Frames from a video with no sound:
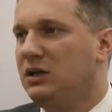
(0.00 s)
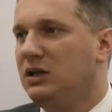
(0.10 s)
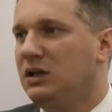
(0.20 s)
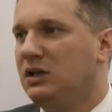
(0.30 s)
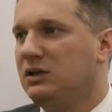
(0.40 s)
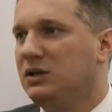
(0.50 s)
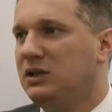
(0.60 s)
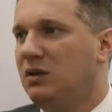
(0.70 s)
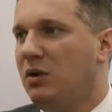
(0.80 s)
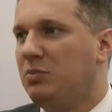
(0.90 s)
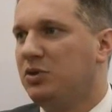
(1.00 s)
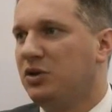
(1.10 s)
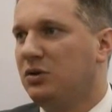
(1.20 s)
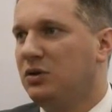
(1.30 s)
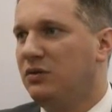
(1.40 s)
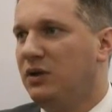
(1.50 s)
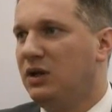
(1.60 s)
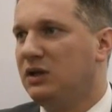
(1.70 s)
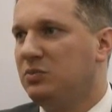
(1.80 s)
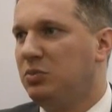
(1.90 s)
nie została
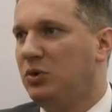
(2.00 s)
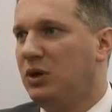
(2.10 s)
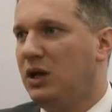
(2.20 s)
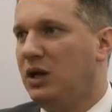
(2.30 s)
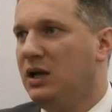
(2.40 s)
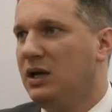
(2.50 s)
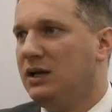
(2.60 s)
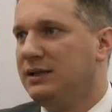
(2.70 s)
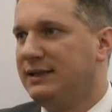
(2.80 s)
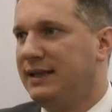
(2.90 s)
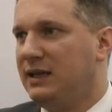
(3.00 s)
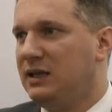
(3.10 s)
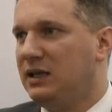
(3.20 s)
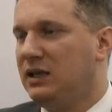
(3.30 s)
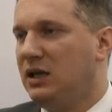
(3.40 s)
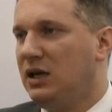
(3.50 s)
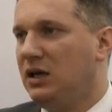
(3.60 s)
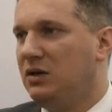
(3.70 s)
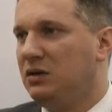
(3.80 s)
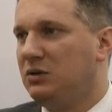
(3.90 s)
przygotowana spójna strategia,
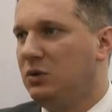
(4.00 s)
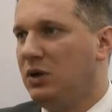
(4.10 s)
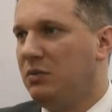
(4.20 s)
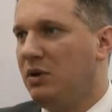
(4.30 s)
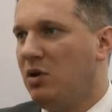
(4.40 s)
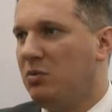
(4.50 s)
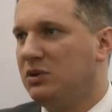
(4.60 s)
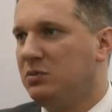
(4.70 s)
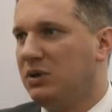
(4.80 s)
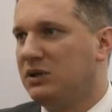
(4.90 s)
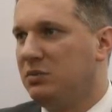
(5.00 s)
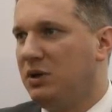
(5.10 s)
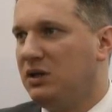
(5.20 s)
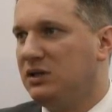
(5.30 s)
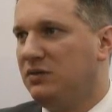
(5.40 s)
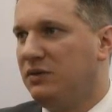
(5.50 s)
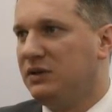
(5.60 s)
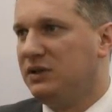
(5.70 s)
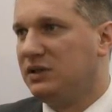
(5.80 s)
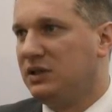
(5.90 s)
która miałaby
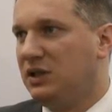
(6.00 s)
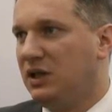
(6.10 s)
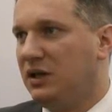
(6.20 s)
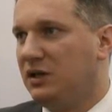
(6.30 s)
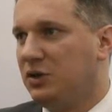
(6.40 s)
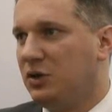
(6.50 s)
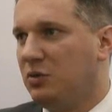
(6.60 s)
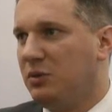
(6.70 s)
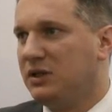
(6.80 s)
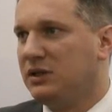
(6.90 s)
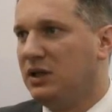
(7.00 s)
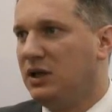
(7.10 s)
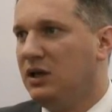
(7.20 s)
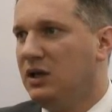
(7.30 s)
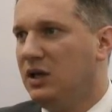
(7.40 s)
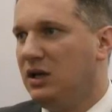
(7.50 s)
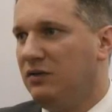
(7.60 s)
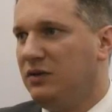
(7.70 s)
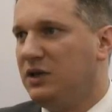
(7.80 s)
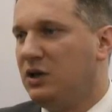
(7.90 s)
zmaksymalizować zyski dla naszego miasta
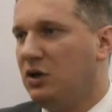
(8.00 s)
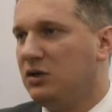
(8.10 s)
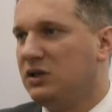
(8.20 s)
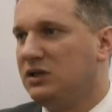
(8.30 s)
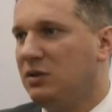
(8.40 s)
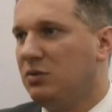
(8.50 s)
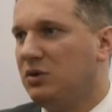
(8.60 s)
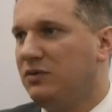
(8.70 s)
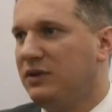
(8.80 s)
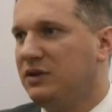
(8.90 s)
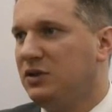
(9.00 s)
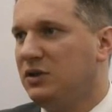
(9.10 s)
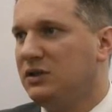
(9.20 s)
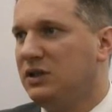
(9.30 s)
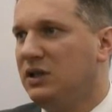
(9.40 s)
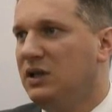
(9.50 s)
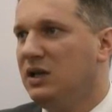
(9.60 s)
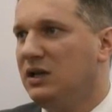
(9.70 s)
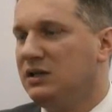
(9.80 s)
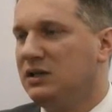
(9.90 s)
wynikające z Euro 2000,
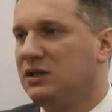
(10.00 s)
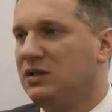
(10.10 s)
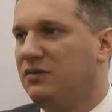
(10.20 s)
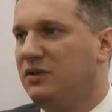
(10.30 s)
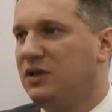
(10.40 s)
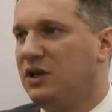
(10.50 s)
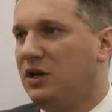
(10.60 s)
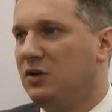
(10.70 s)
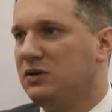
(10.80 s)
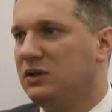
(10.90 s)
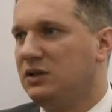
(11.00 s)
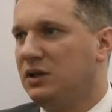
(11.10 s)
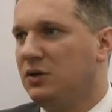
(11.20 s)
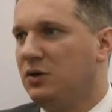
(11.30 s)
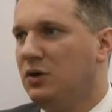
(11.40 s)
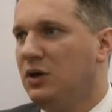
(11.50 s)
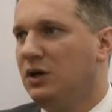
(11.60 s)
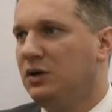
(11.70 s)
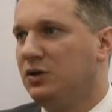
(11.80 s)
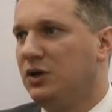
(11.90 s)
zyski wynikające z tego,
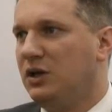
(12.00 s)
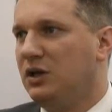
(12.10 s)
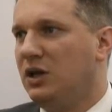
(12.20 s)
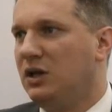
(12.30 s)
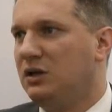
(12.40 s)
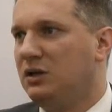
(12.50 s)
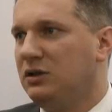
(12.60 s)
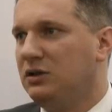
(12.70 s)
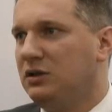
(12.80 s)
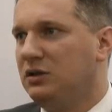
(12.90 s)
że jednak e,